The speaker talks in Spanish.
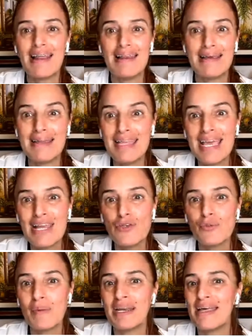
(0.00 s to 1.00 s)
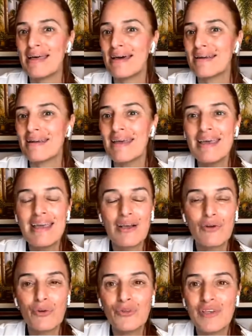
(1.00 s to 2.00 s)
alegría, nos van a dar
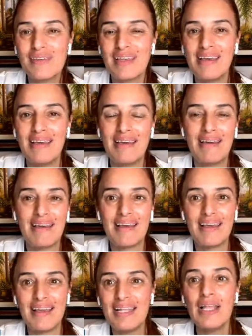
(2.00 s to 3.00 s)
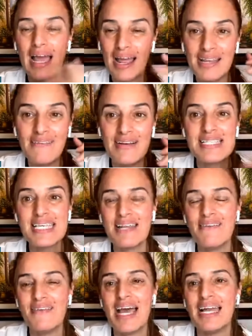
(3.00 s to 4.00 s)
cosas eh, a nivel
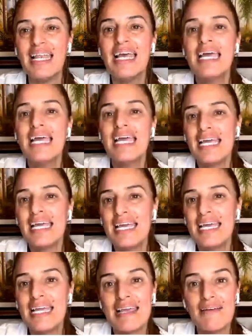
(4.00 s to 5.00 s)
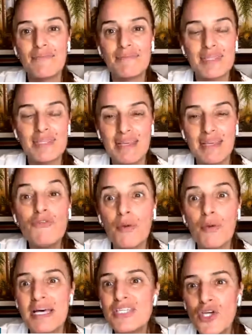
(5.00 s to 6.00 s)
cerebral, eh,
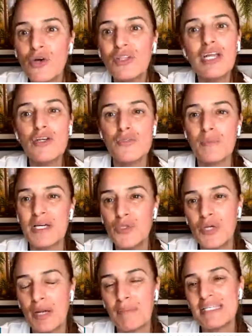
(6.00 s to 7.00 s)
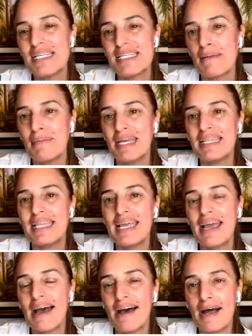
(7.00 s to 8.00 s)
información que nos va a ayudar
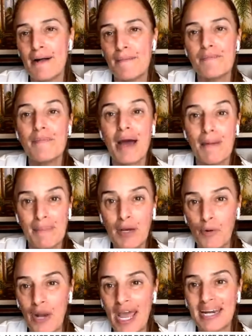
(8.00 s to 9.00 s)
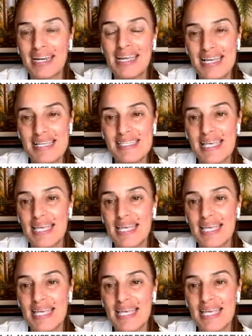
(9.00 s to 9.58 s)
precisamente a, a mejorar esa